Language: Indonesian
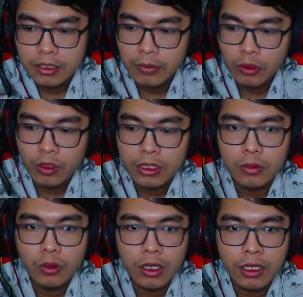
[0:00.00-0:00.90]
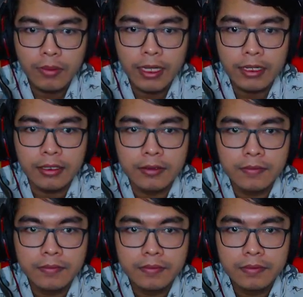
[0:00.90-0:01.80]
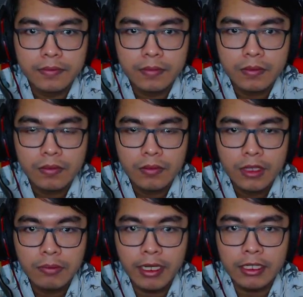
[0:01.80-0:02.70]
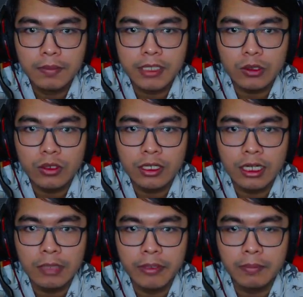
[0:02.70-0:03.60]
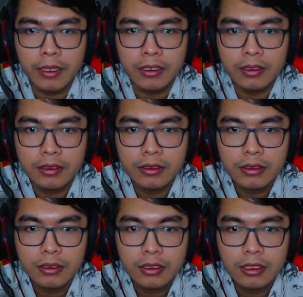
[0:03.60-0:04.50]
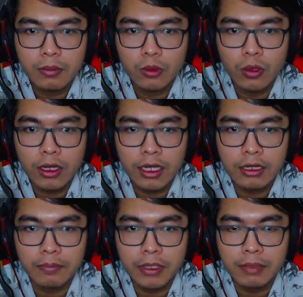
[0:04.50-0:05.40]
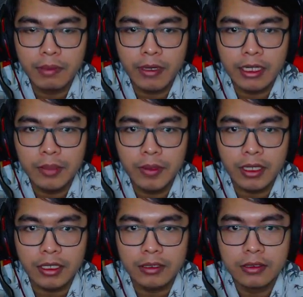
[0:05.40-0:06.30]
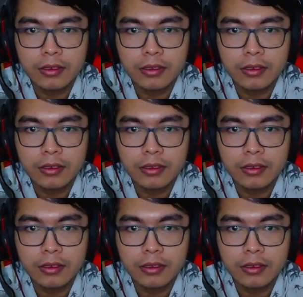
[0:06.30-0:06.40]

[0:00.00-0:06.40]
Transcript: Tim dua, tim dua, ke belakang. Biar tim satu aja ngadepin depan. Tim dua ngadepin pemanah di belakang.